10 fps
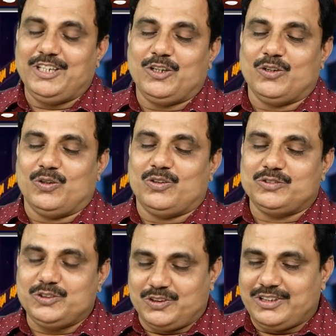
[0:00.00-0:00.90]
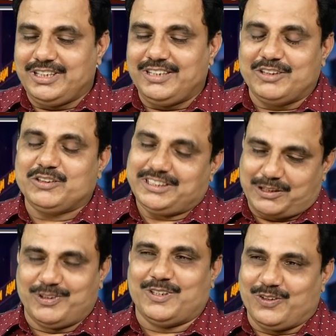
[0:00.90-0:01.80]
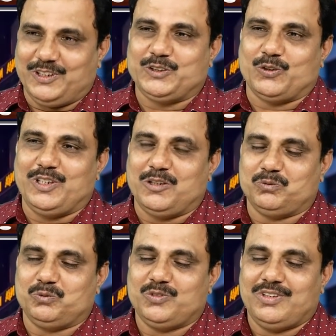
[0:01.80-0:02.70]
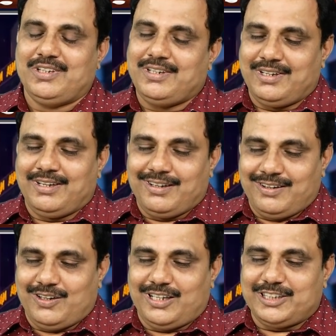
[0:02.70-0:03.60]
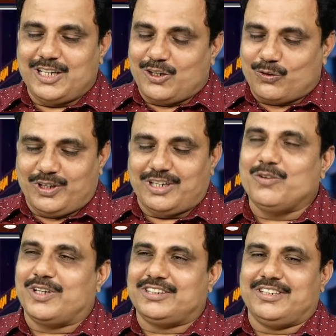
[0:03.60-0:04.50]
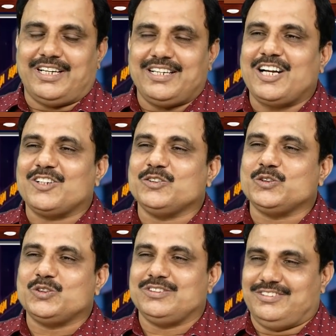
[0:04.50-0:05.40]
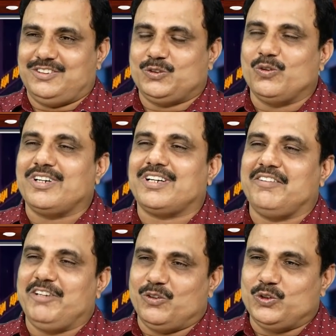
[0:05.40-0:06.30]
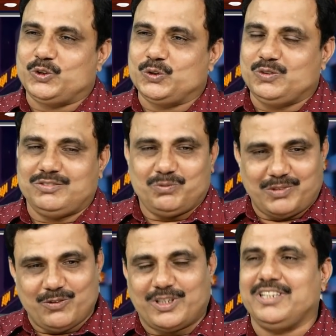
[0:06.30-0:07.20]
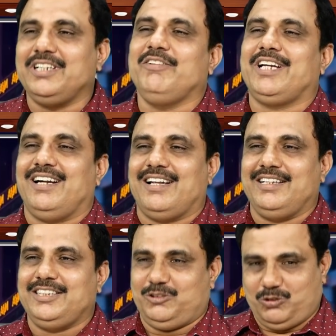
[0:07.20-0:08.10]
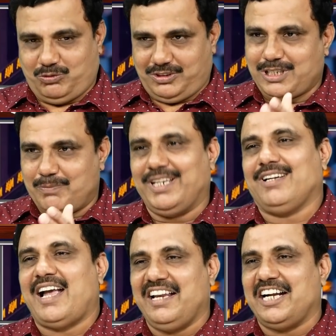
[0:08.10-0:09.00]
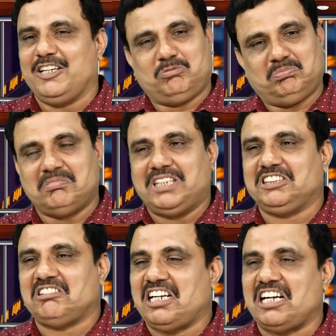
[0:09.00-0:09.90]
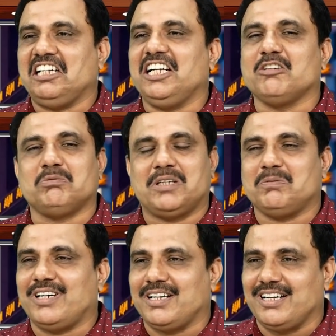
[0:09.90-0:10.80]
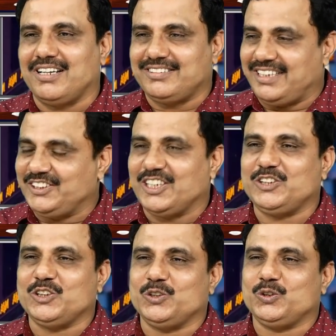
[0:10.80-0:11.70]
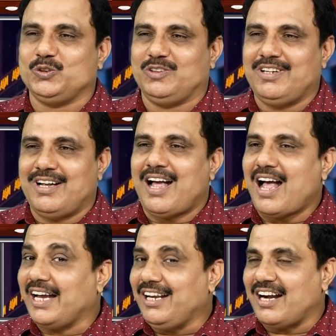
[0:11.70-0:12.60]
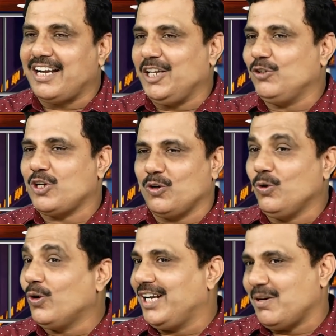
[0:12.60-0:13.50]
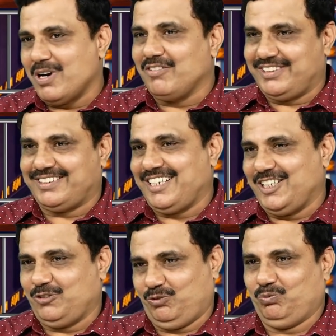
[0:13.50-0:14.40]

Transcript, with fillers: దీంట్లో ఈ ఇది సముద్రం గురించి వద్దాం అతను అనుకుంటాడు ఒక అతనే నాకు స్కూటర్ డ్రైవింగ్ వచ్చు మనం ఒక దీవికి వెళ్ళాలి కమింగ్ ఐలాండ్ మంచి ఐలాండ్ నిండా బ్రహ్మాండంగా అంతా ఎంజాయ్ చేయొచ్చు ఐలాండ్ అనేది ఒక గోల్గా భావిస్తా నేను